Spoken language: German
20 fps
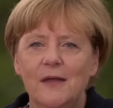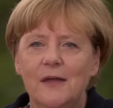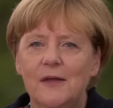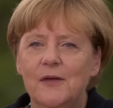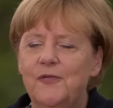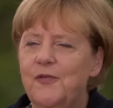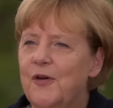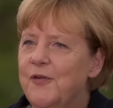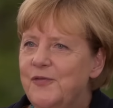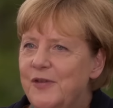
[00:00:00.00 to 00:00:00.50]

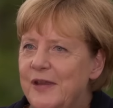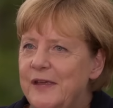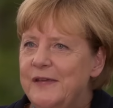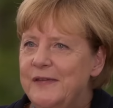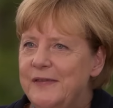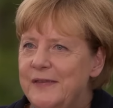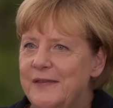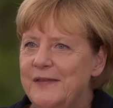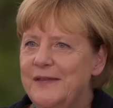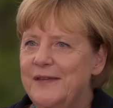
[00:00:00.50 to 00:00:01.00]
äh,
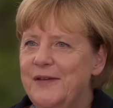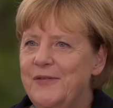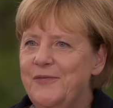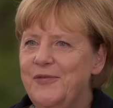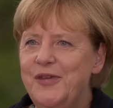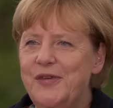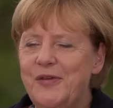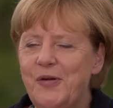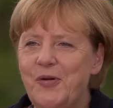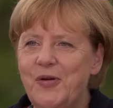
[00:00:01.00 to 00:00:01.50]
verpflichten, äh,
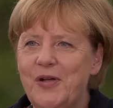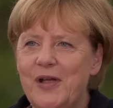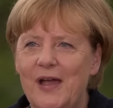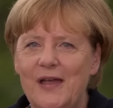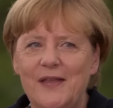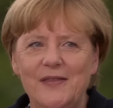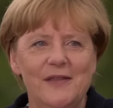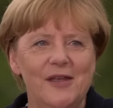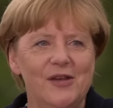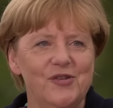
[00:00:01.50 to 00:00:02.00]
wie ich auch
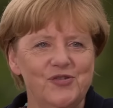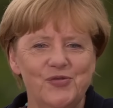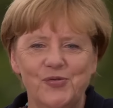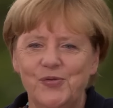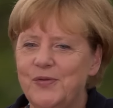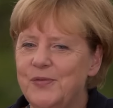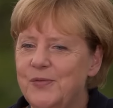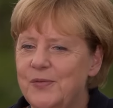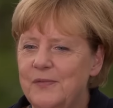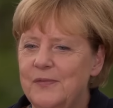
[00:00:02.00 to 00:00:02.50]
keinen, der
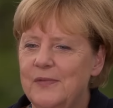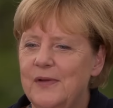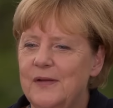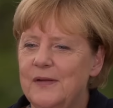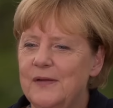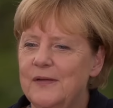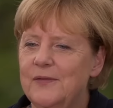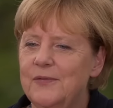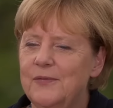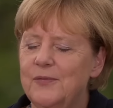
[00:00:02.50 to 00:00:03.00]
schon
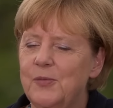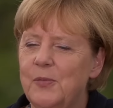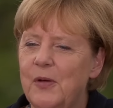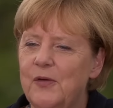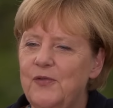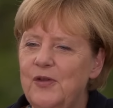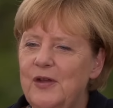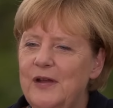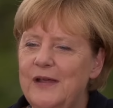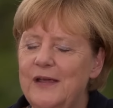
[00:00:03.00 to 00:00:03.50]
äh,
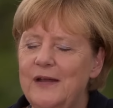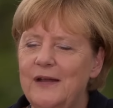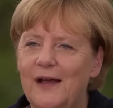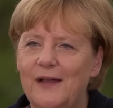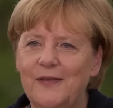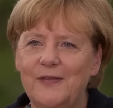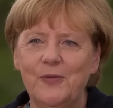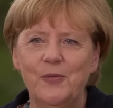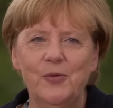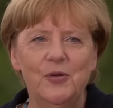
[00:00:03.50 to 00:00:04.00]
über viele
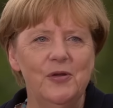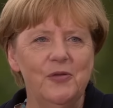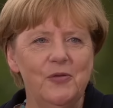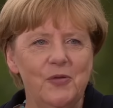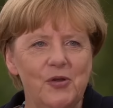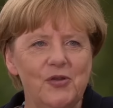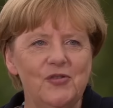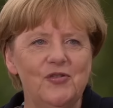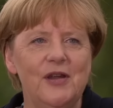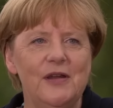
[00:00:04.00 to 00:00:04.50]
Generationen in
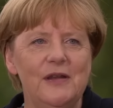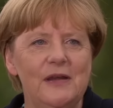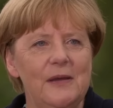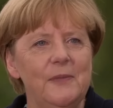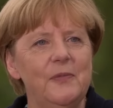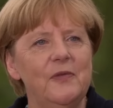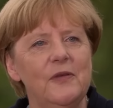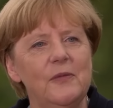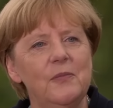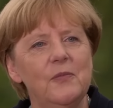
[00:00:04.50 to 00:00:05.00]
Deutschland
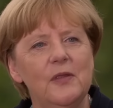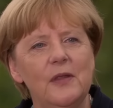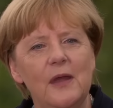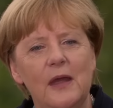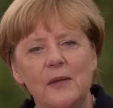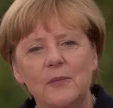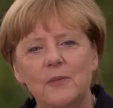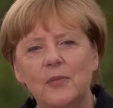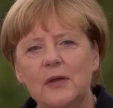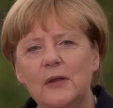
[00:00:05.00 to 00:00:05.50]
lebt, sich mit
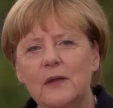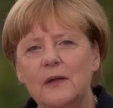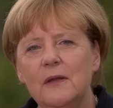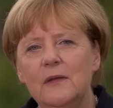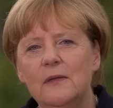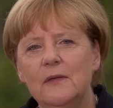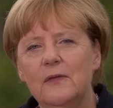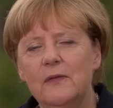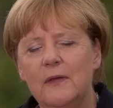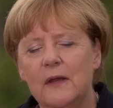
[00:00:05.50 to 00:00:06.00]

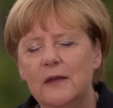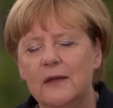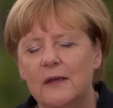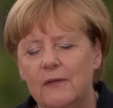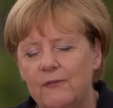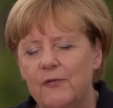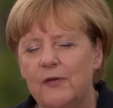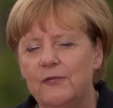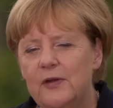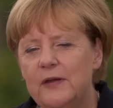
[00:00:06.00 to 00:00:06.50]
einbringen, sich
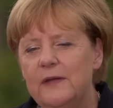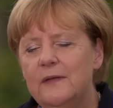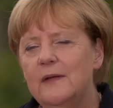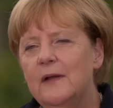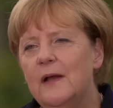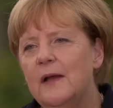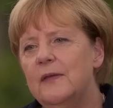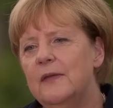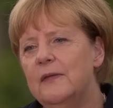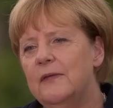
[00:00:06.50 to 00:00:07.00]

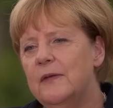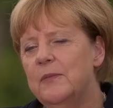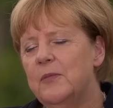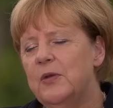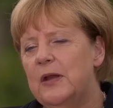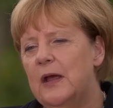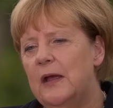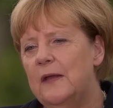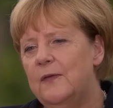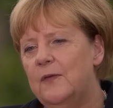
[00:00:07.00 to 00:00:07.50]
verpflichten kann, sich
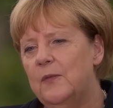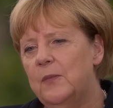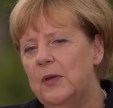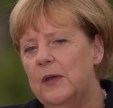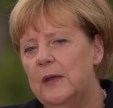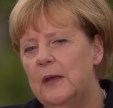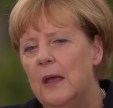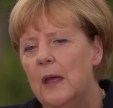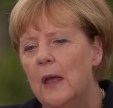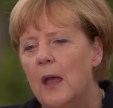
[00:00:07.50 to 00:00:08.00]
mit
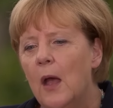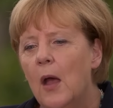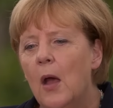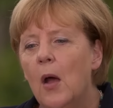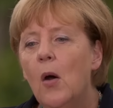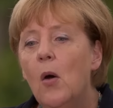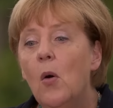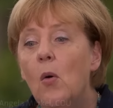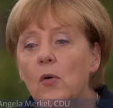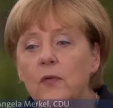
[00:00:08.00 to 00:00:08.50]
einzubringen.
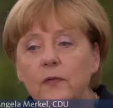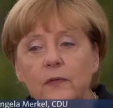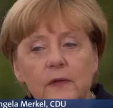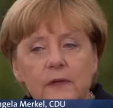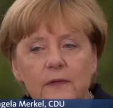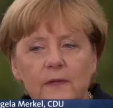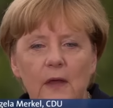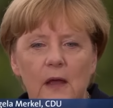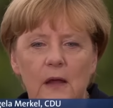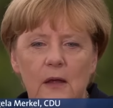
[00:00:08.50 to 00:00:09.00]
Und
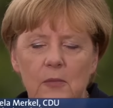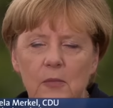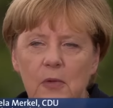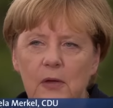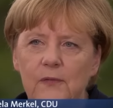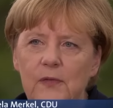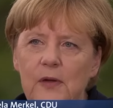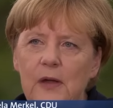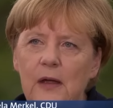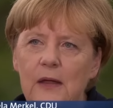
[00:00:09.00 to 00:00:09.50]
ich sage
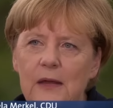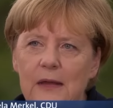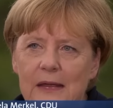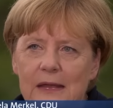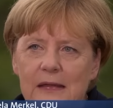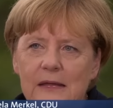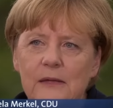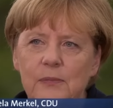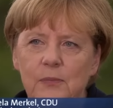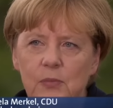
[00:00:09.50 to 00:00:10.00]
immer wieder,
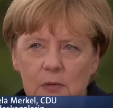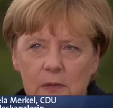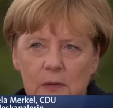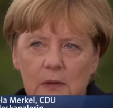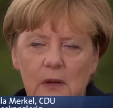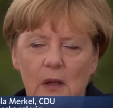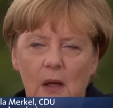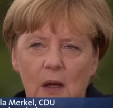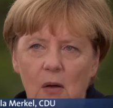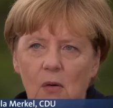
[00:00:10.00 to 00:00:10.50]
ich
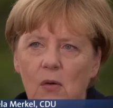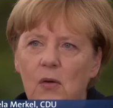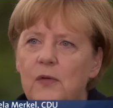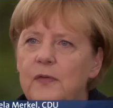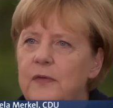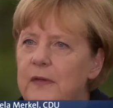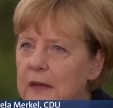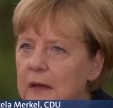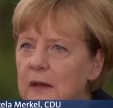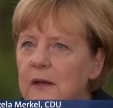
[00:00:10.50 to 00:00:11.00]
bin auch
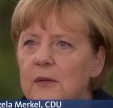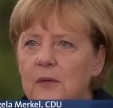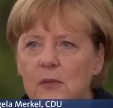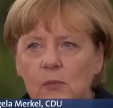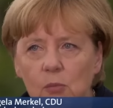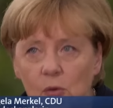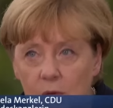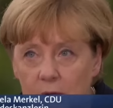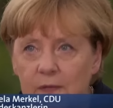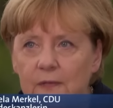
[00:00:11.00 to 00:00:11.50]
deren
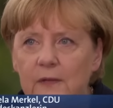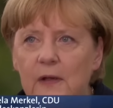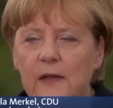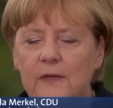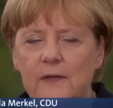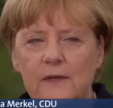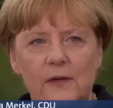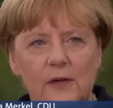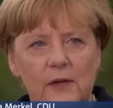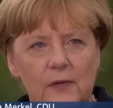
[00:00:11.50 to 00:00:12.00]

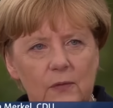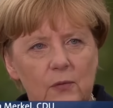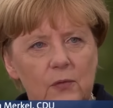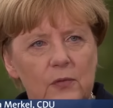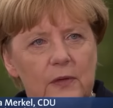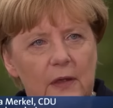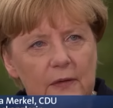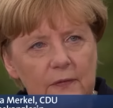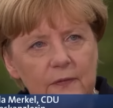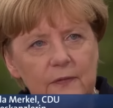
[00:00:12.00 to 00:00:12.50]
Bundeskanzlerin.
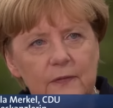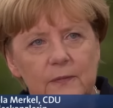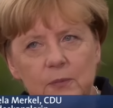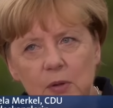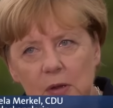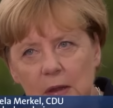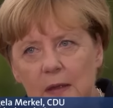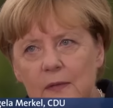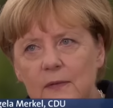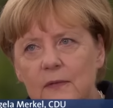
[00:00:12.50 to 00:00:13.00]
Und das
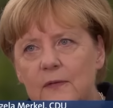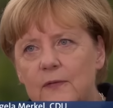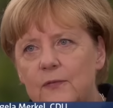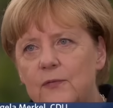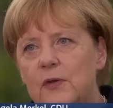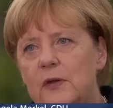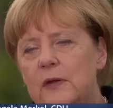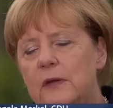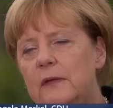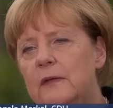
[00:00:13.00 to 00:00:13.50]
Bekenntnis,
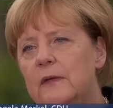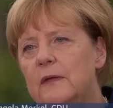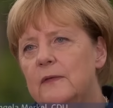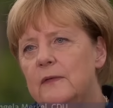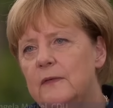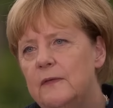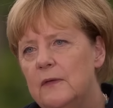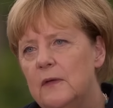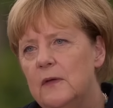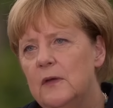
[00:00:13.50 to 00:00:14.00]
finde ich,
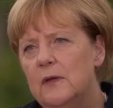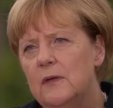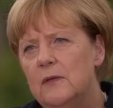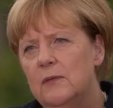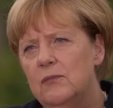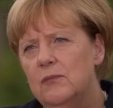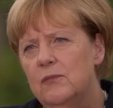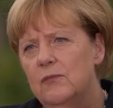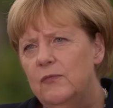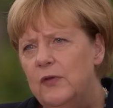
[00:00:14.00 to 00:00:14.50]
ist äh,
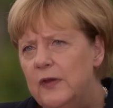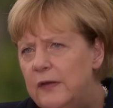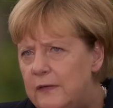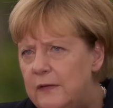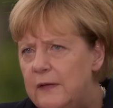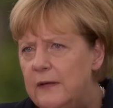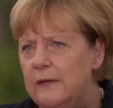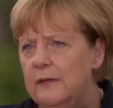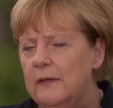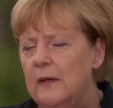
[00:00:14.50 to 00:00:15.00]

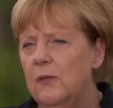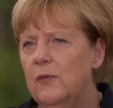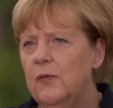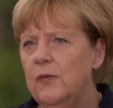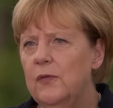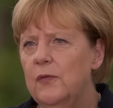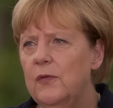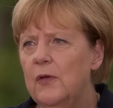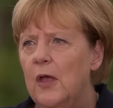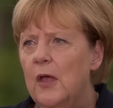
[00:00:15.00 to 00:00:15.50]
wichtig.
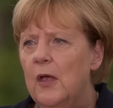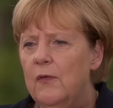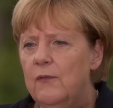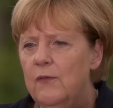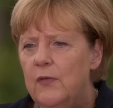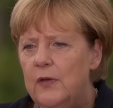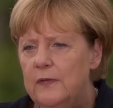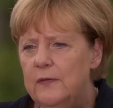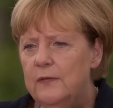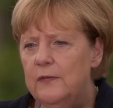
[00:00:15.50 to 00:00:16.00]
Und
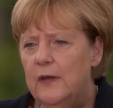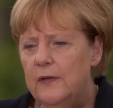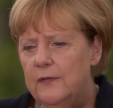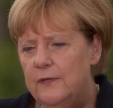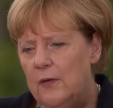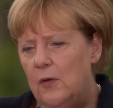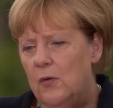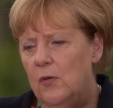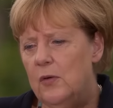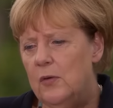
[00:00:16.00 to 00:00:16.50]
wenn
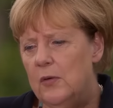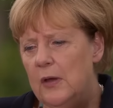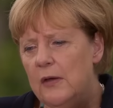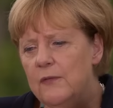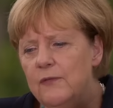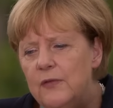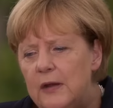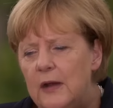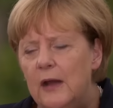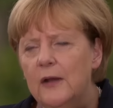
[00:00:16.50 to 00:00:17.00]
das auch
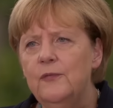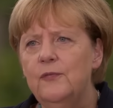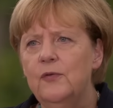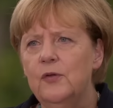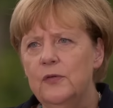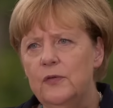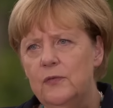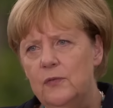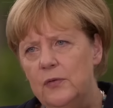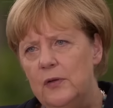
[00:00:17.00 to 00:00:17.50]
erwidert
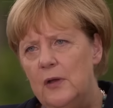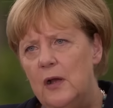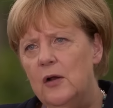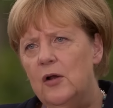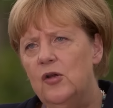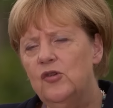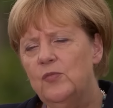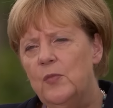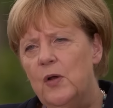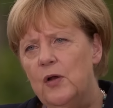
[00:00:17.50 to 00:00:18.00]
wird durch
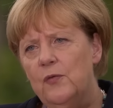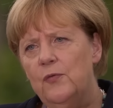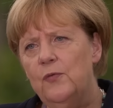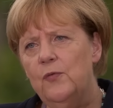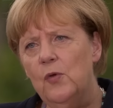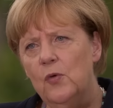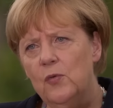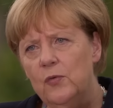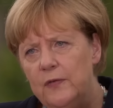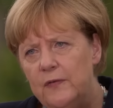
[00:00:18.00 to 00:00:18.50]
Engagement
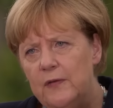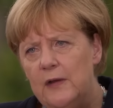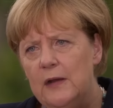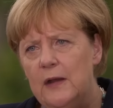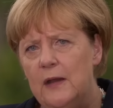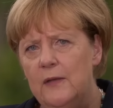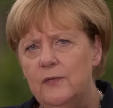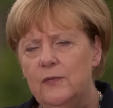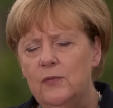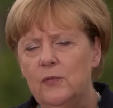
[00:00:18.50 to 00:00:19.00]
für unser
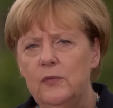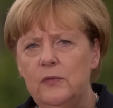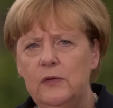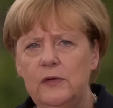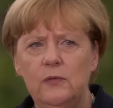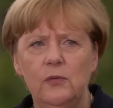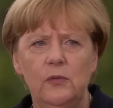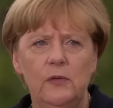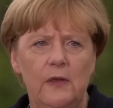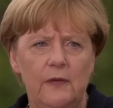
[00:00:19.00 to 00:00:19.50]
Land und
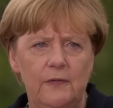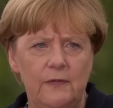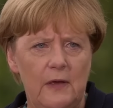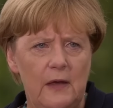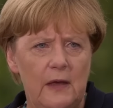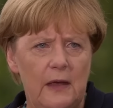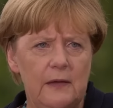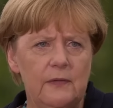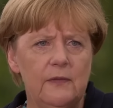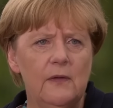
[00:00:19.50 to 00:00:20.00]
nicht durch das
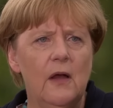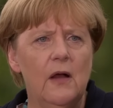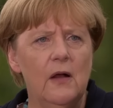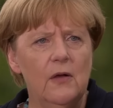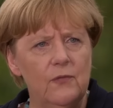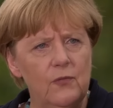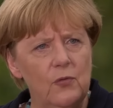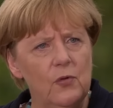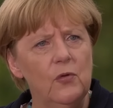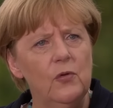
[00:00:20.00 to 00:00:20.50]

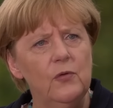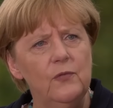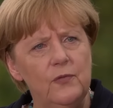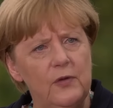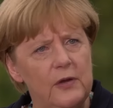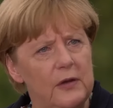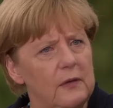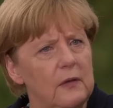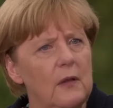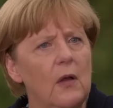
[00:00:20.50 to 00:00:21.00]
Hereintragen von
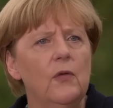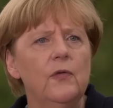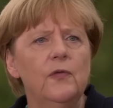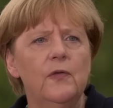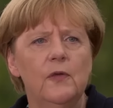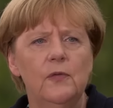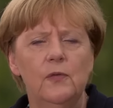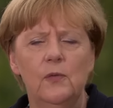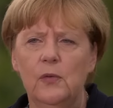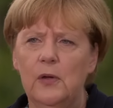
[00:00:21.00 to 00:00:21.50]
Konflikten aus
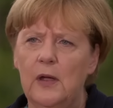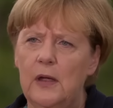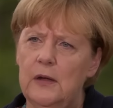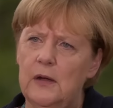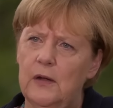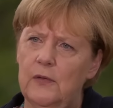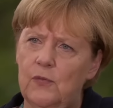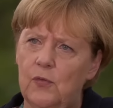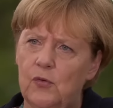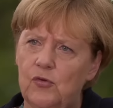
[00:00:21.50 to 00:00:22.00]
der Türkei
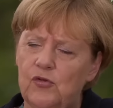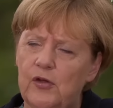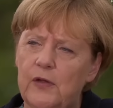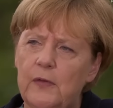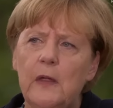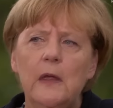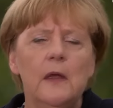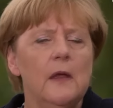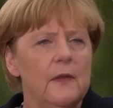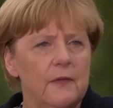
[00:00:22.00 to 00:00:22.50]
nach
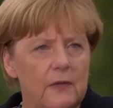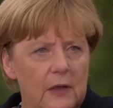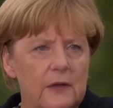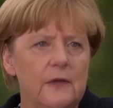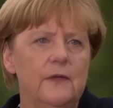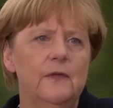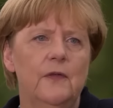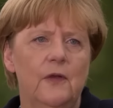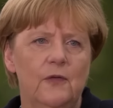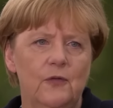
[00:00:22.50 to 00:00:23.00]
Deutschland, dann
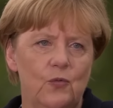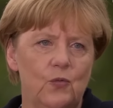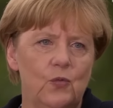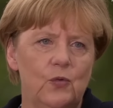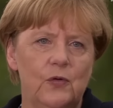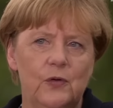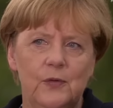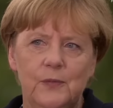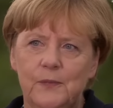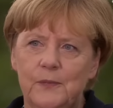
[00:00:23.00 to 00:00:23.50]
ist das
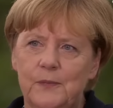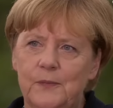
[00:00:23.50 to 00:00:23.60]
gut.